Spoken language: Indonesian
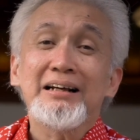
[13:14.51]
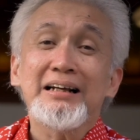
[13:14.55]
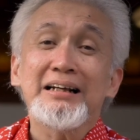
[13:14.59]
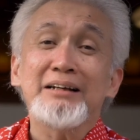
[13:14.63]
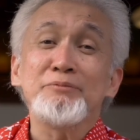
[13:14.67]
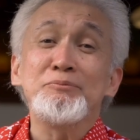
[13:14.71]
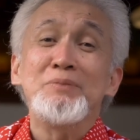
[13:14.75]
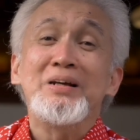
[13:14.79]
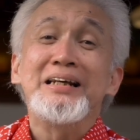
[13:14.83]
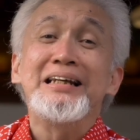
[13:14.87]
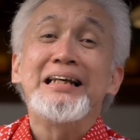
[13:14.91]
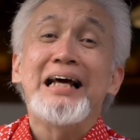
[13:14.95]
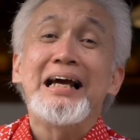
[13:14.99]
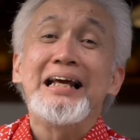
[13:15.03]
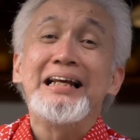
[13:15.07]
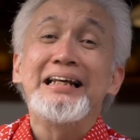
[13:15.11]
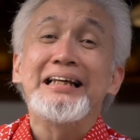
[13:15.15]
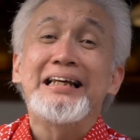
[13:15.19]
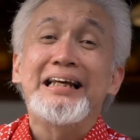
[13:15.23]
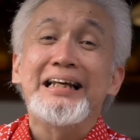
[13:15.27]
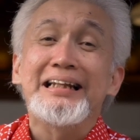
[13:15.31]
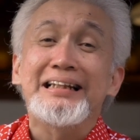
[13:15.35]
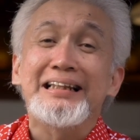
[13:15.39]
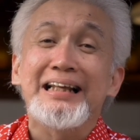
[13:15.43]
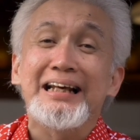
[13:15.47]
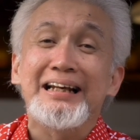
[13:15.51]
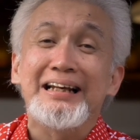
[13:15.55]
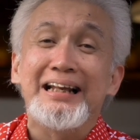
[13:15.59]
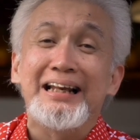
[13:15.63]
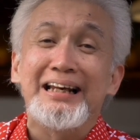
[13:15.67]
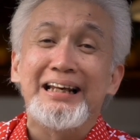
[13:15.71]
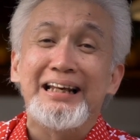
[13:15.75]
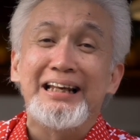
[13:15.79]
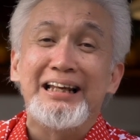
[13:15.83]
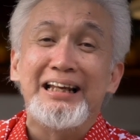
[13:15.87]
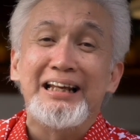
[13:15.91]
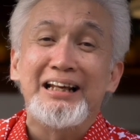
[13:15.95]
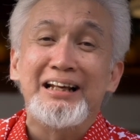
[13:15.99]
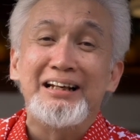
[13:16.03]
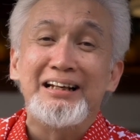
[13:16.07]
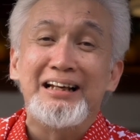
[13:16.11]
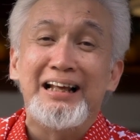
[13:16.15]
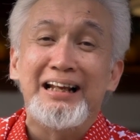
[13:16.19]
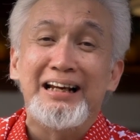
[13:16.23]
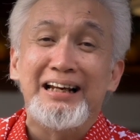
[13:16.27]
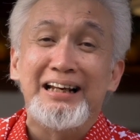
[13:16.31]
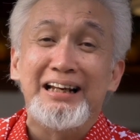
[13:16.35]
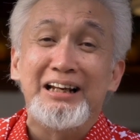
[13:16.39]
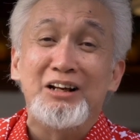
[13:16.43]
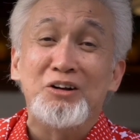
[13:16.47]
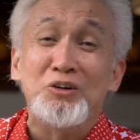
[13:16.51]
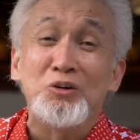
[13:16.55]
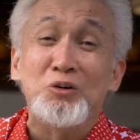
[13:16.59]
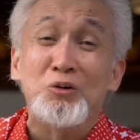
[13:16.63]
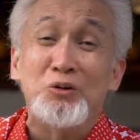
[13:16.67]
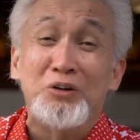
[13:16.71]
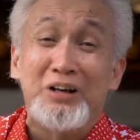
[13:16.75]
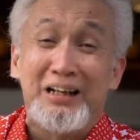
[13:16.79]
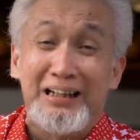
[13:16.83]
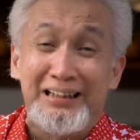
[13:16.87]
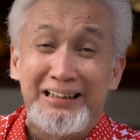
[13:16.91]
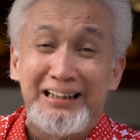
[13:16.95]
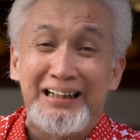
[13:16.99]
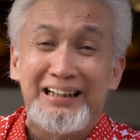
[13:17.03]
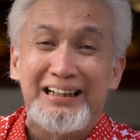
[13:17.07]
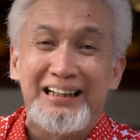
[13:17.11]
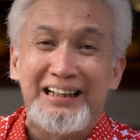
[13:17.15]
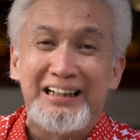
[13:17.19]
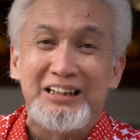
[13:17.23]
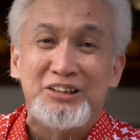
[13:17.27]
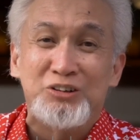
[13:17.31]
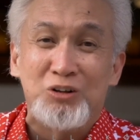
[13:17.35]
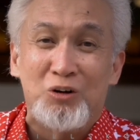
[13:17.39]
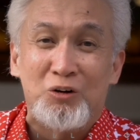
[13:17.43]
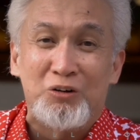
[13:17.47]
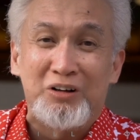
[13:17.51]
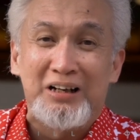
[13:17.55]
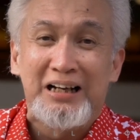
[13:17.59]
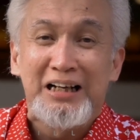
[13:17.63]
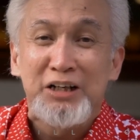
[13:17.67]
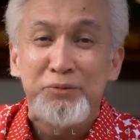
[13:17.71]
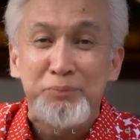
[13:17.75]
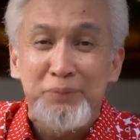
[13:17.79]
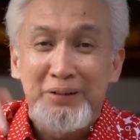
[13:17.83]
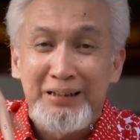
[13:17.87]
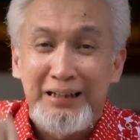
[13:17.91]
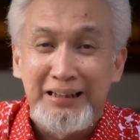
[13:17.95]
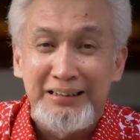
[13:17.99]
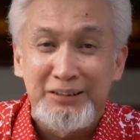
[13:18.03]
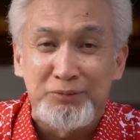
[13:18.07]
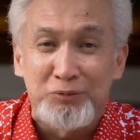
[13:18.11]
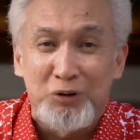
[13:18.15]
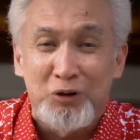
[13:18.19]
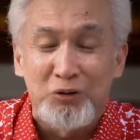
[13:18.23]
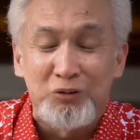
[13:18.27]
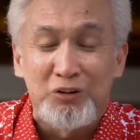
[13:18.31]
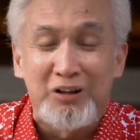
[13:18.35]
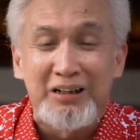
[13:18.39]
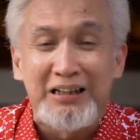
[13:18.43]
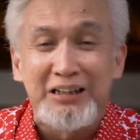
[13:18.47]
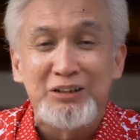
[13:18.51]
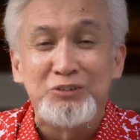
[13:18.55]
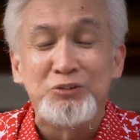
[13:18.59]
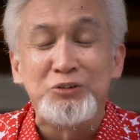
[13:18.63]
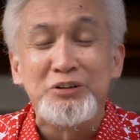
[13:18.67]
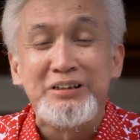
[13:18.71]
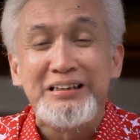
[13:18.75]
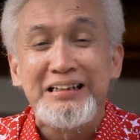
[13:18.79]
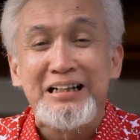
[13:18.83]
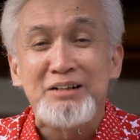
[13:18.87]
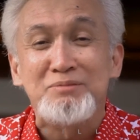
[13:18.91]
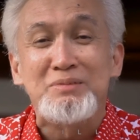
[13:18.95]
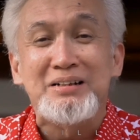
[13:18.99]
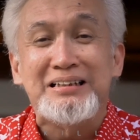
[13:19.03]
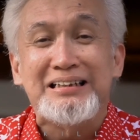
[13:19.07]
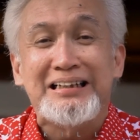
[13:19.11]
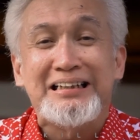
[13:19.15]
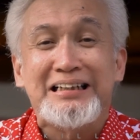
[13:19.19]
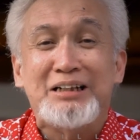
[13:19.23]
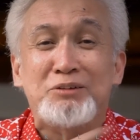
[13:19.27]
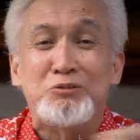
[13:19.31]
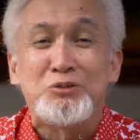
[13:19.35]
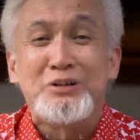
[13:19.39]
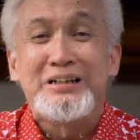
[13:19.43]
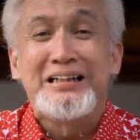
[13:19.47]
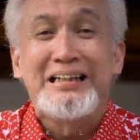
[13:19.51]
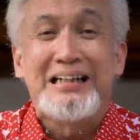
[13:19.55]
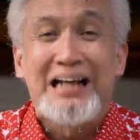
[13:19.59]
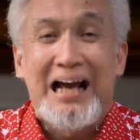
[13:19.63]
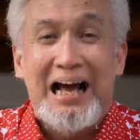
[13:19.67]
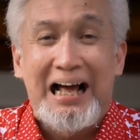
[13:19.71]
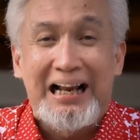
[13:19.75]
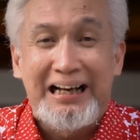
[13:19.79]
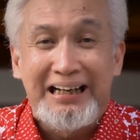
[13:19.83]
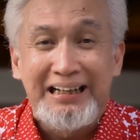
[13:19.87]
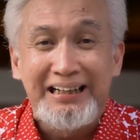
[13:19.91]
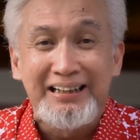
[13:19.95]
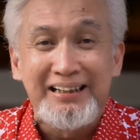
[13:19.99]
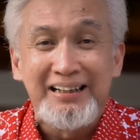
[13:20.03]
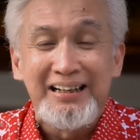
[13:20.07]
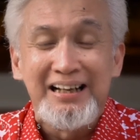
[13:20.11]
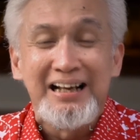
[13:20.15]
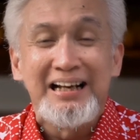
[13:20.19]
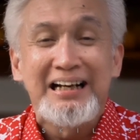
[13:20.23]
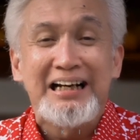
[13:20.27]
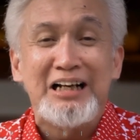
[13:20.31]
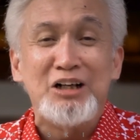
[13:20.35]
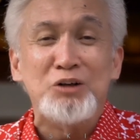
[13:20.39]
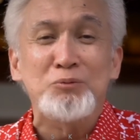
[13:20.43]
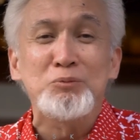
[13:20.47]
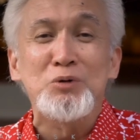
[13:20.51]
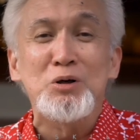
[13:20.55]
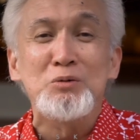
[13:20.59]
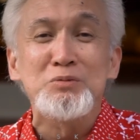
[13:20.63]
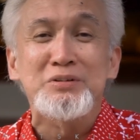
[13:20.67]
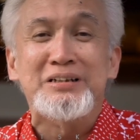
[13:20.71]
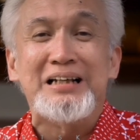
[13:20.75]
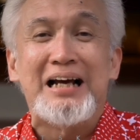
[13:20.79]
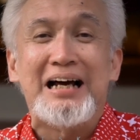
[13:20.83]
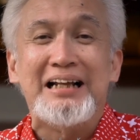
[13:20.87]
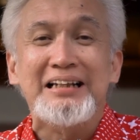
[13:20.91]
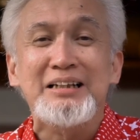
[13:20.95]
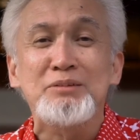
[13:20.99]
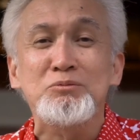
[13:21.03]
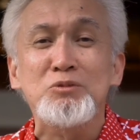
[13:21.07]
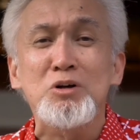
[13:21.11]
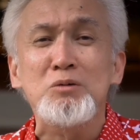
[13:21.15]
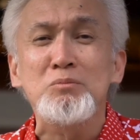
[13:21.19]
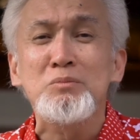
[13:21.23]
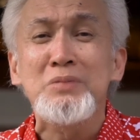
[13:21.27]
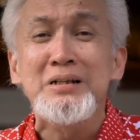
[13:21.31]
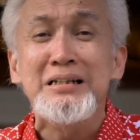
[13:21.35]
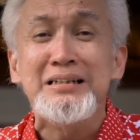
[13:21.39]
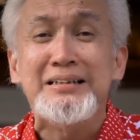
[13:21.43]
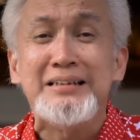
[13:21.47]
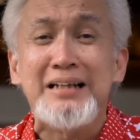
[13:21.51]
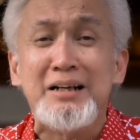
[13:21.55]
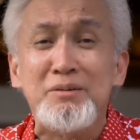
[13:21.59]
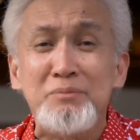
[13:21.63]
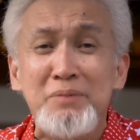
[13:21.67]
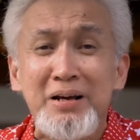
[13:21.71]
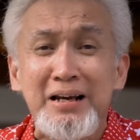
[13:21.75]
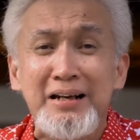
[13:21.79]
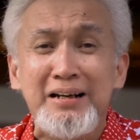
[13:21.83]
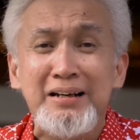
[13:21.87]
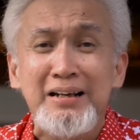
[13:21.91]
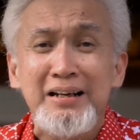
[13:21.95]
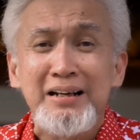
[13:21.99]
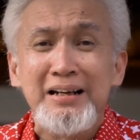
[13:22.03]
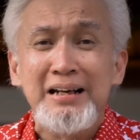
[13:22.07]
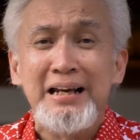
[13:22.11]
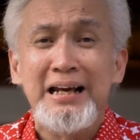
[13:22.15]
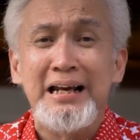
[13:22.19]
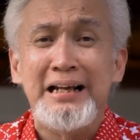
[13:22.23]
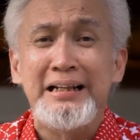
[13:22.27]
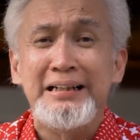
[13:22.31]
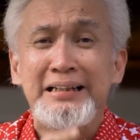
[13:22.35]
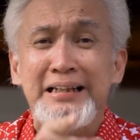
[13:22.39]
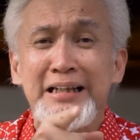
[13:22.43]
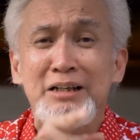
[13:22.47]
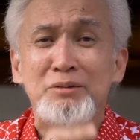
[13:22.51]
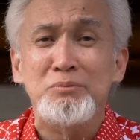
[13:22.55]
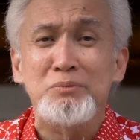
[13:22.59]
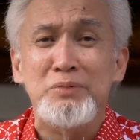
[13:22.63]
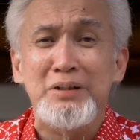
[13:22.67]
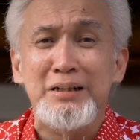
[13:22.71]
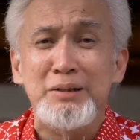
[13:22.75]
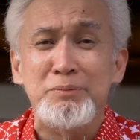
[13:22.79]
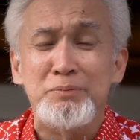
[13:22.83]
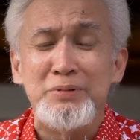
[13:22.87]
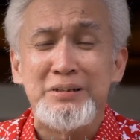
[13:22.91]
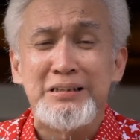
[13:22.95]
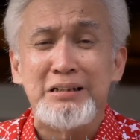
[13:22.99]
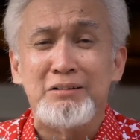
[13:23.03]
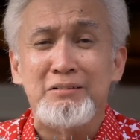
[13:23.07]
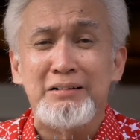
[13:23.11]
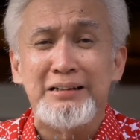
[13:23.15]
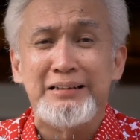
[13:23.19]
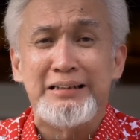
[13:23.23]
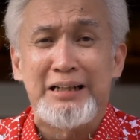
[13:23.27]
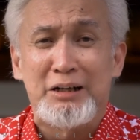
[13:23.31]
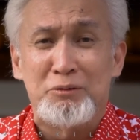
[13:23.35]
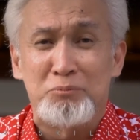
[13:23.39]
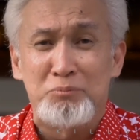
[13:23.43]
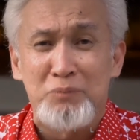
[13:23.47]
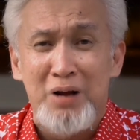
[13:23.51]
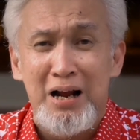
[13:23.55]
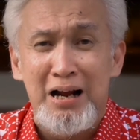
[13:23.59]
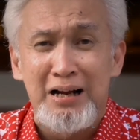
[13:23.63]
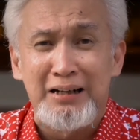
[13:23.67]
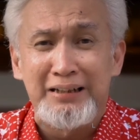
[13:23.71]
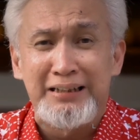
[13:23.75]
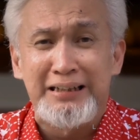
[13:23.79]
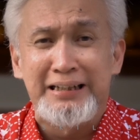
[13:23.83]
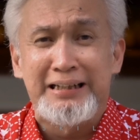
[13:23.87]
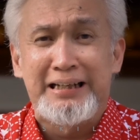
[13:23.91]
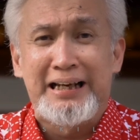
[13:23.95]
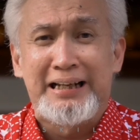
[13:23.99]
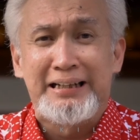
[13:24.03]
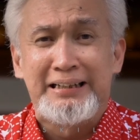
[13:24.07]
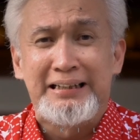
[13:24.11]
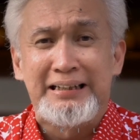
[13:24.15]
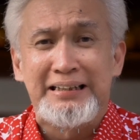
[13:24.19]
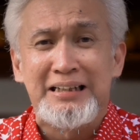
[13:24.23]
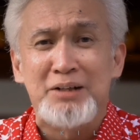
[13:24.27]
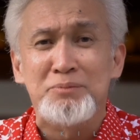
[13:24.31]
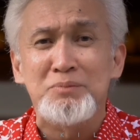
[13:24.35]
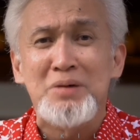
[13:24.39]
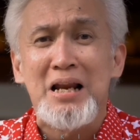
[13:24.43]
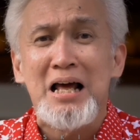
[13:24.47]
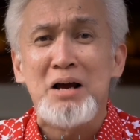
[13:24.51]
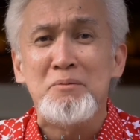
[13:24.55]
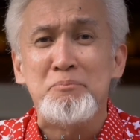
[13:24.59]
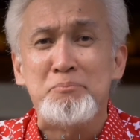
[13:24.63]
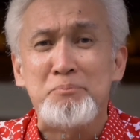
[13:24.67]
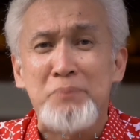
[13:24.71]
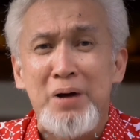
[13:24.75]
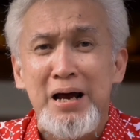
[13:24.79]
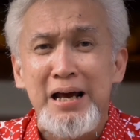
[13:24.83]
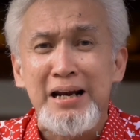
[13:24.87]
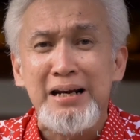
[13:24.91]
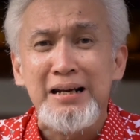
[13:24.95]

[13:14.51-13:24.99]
mindahin kita dari dari ruh kita dari sorga dipindahin sama Allah ke dunia masa kita meninggalin kalau belum saatnya belum bisa men ente beli pesawat terbang tiketnya jam 8